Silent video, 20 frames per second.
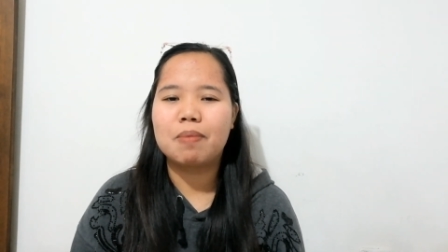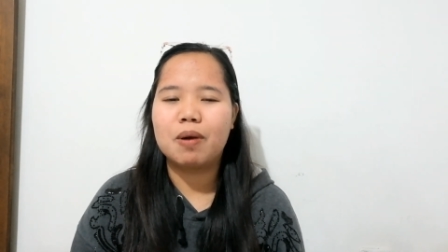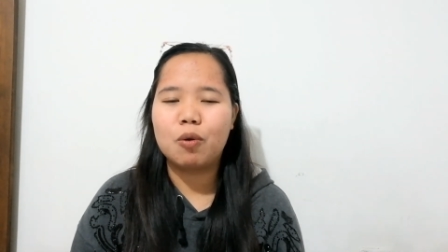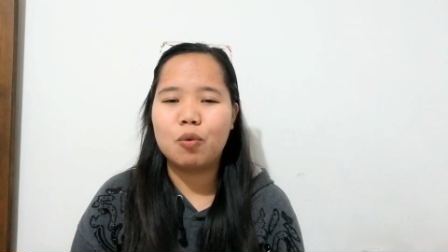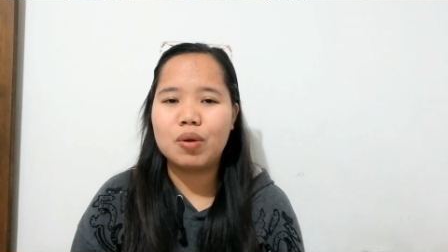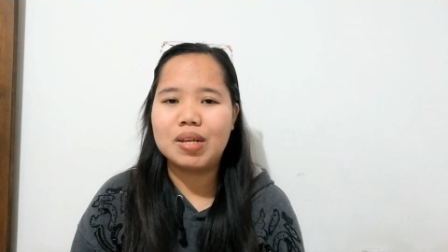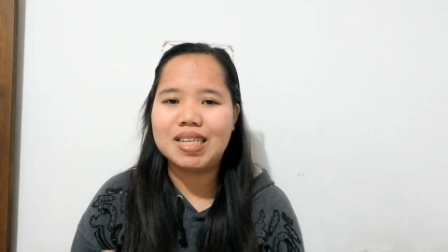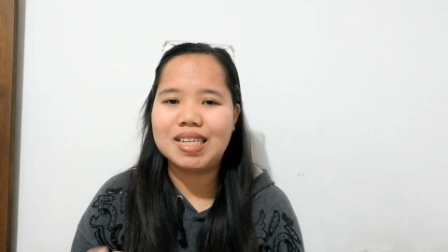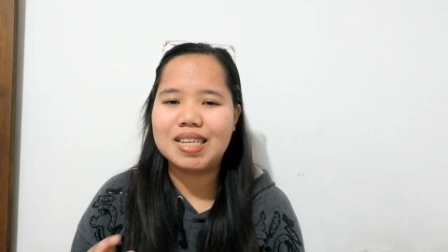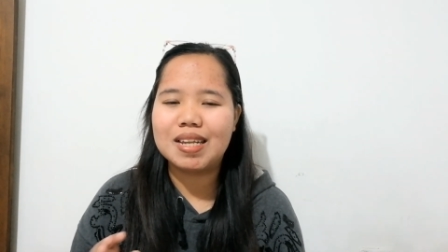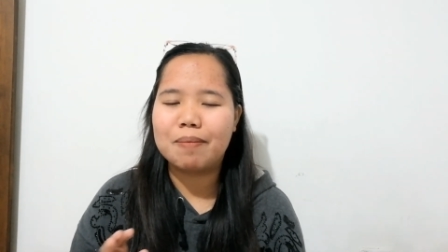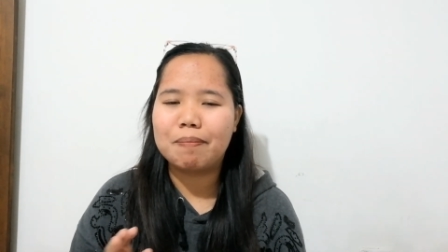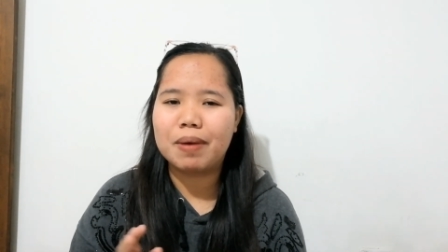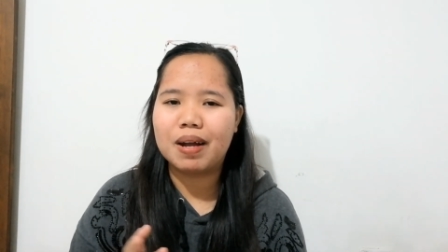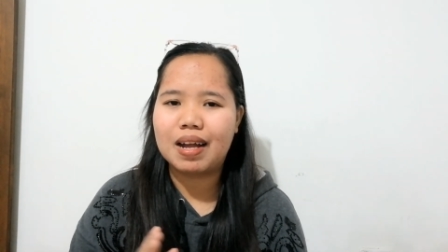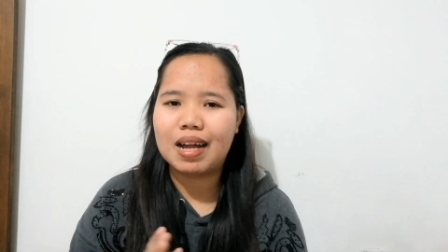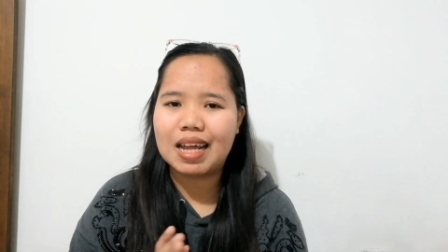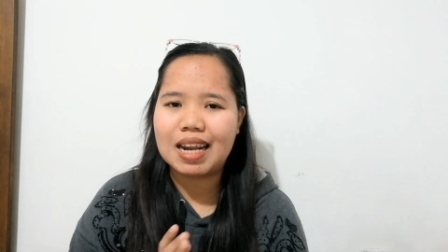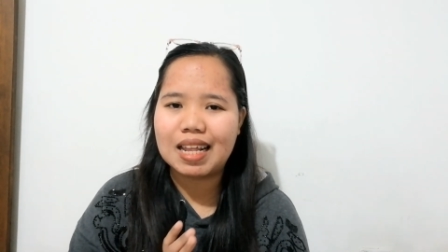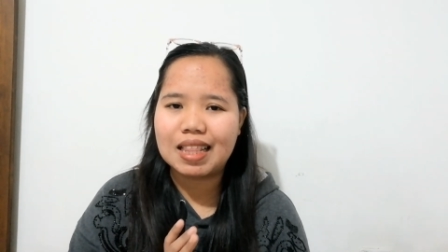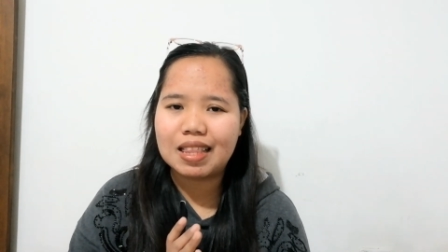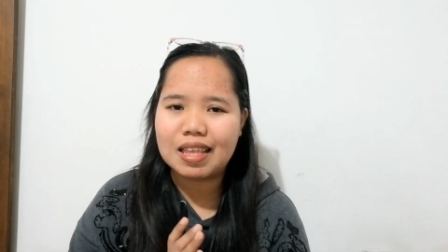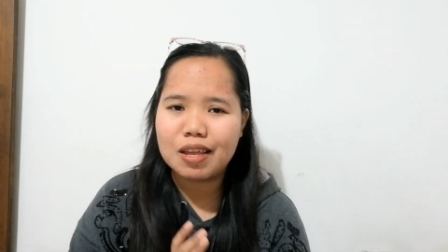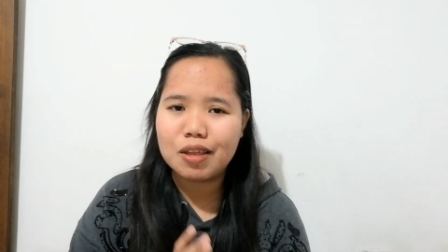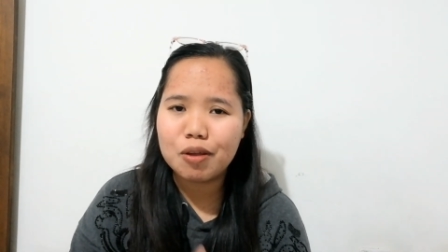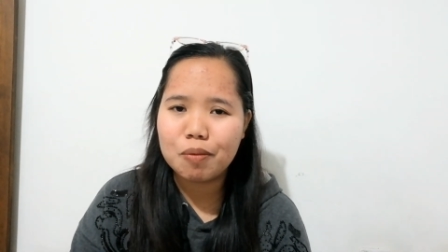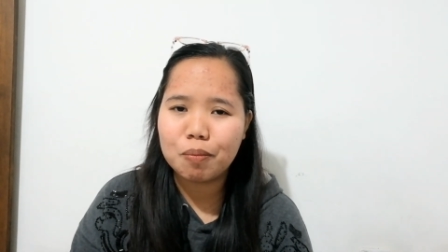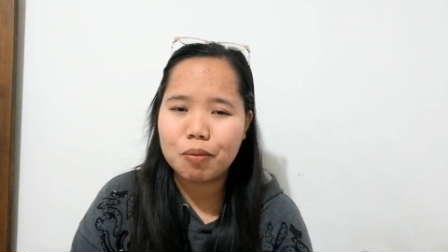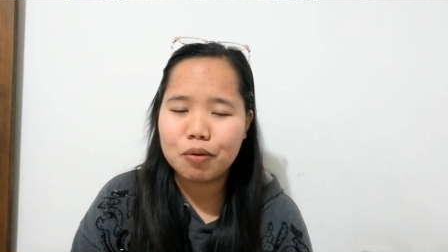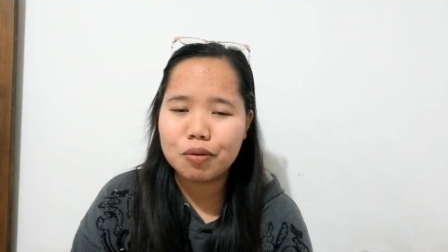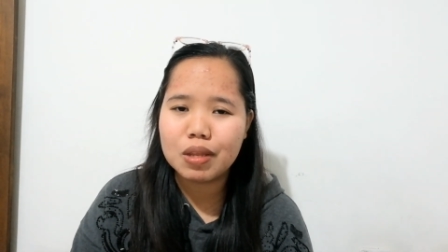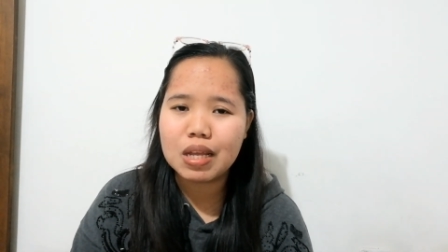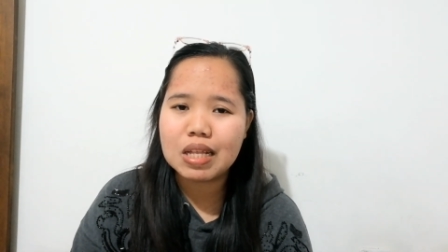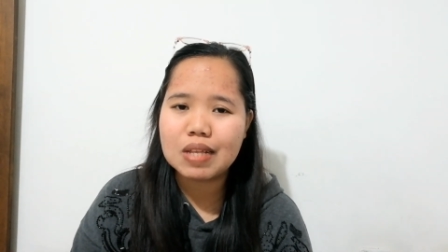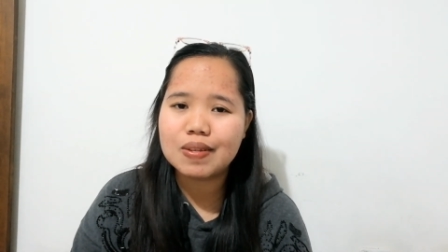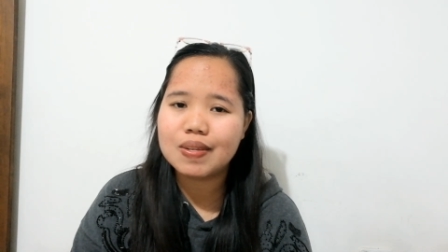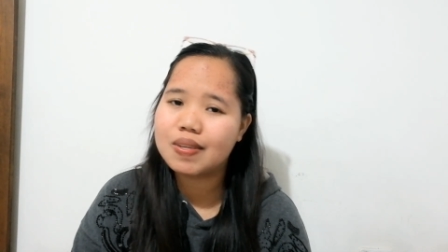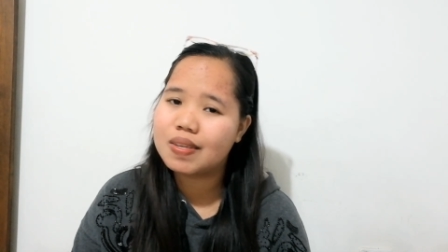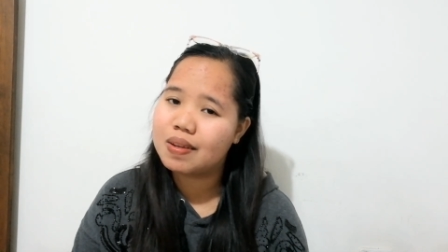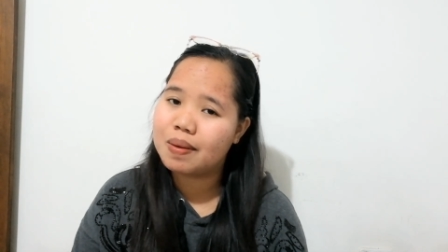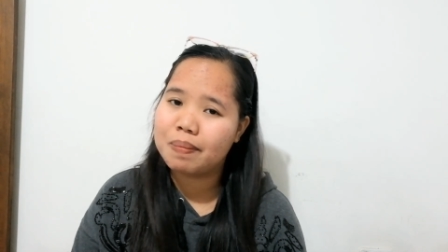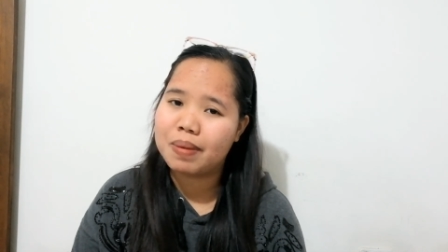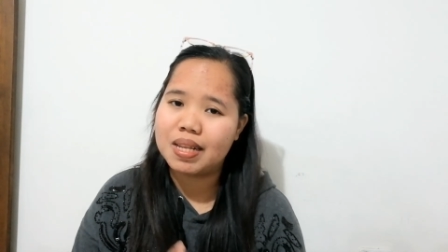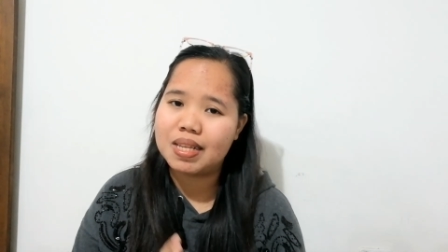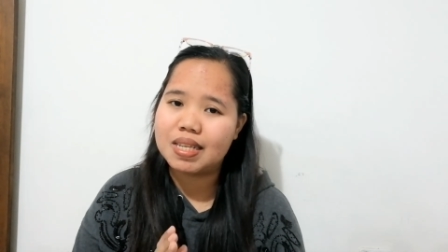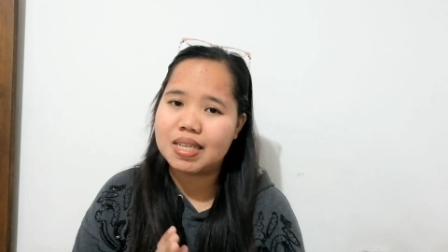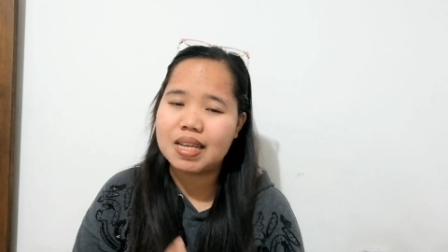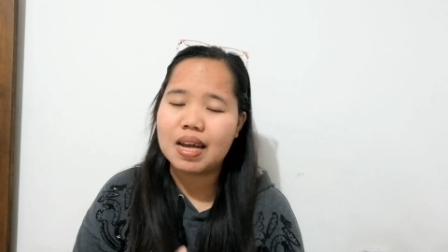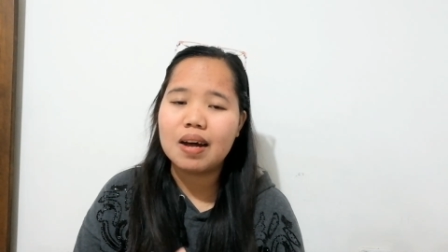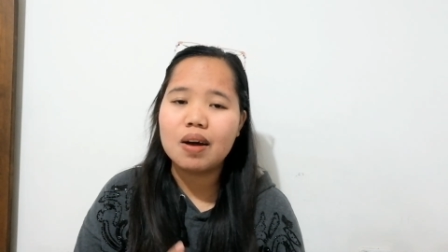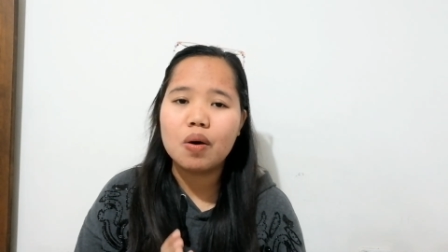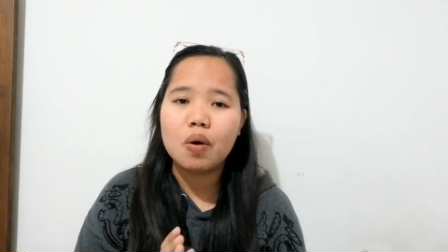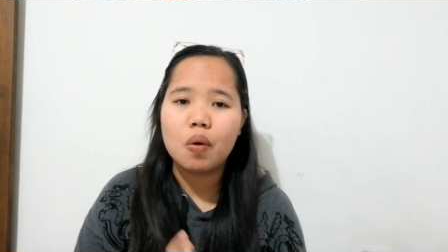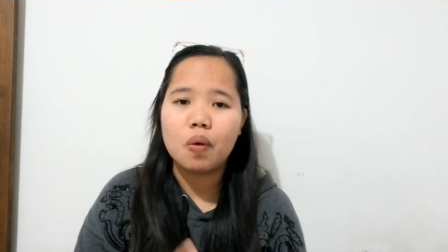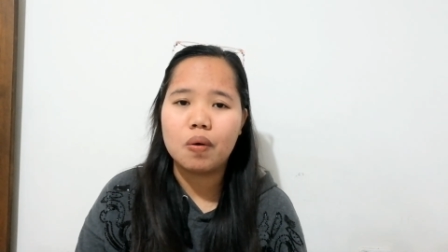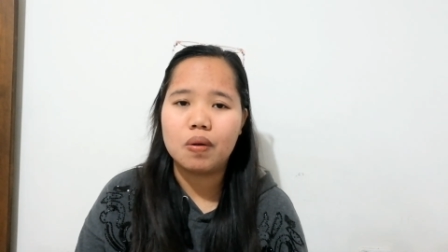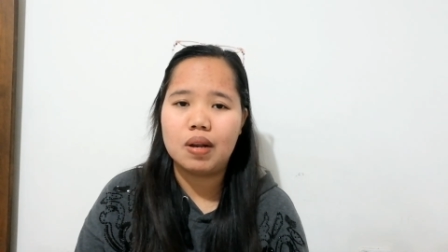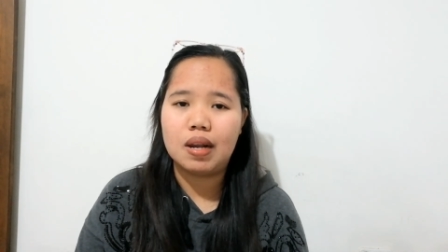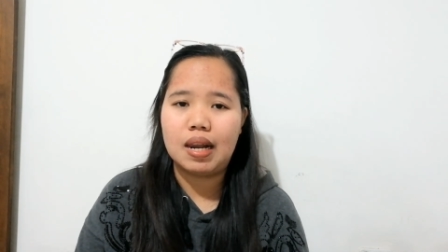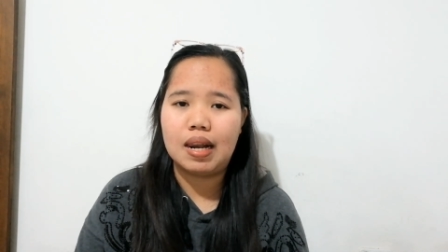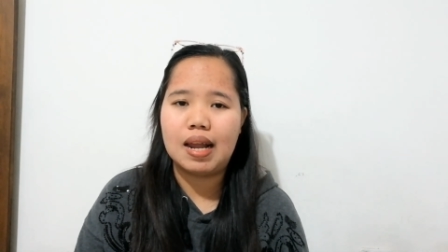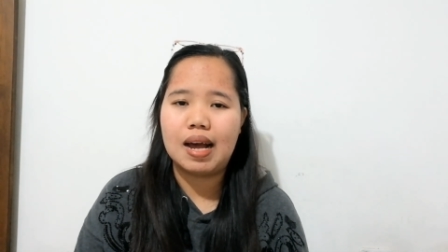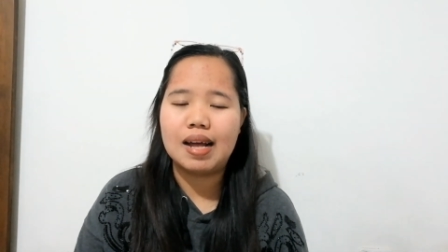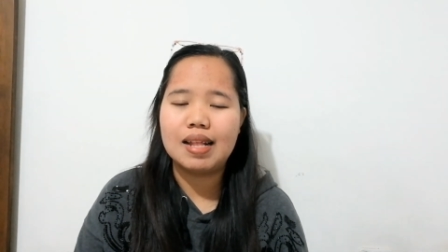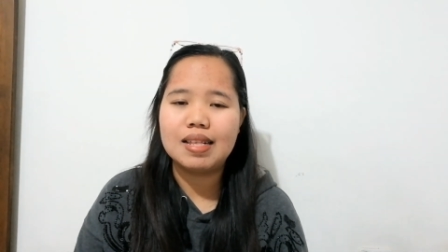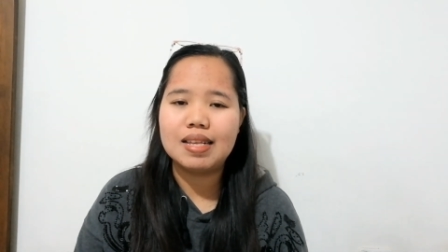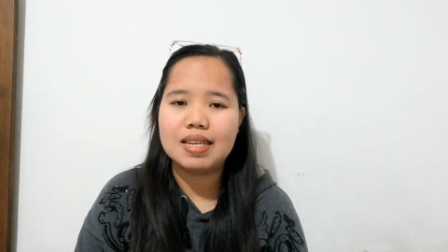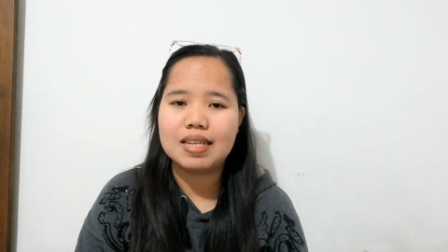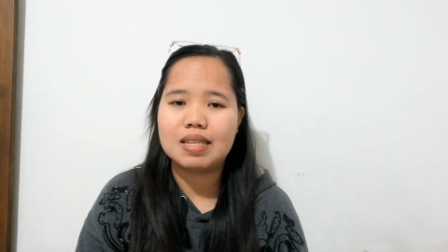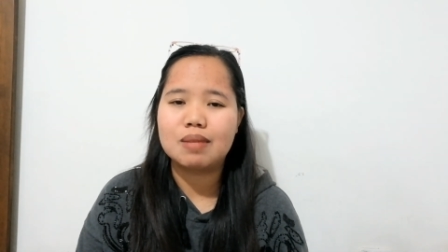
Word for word: pag once na pagkarating nyo po dito sa bansang Holy Land